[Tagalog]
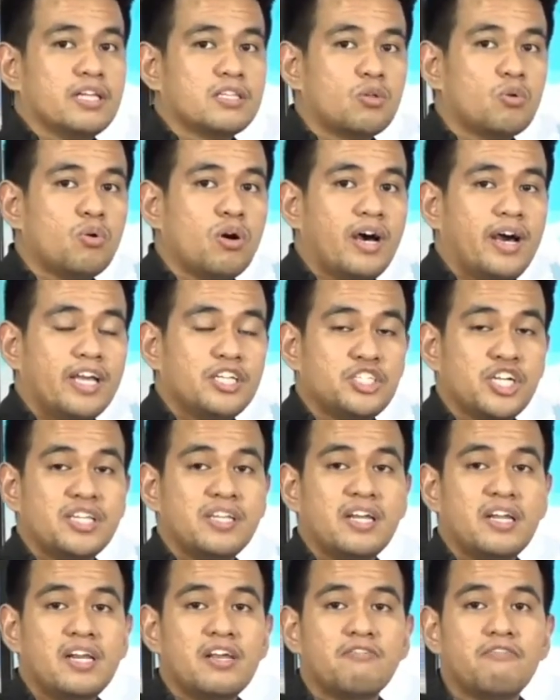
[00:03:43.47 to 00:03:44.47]
ito ay
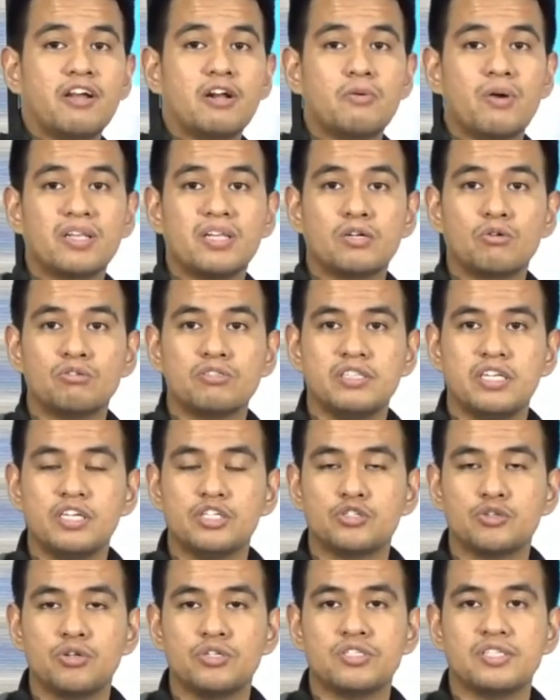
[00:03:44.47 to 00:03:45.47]
generally fair weather
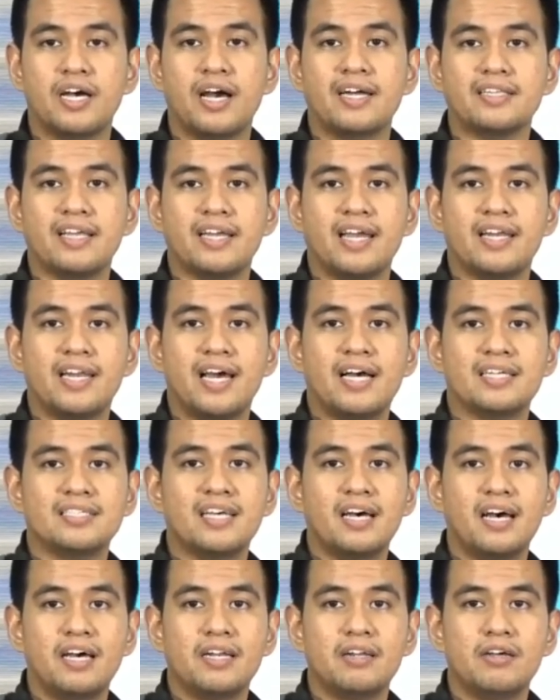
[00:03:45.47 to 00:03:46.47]
conditions ang ating
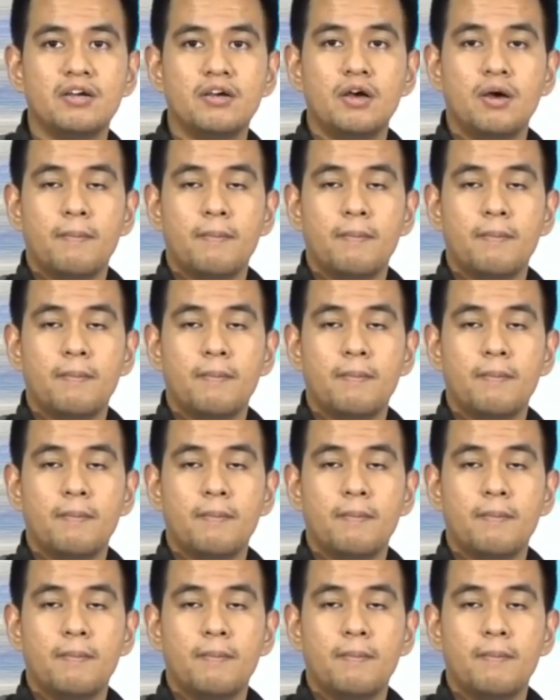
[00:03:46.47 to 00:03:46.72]
inaasahan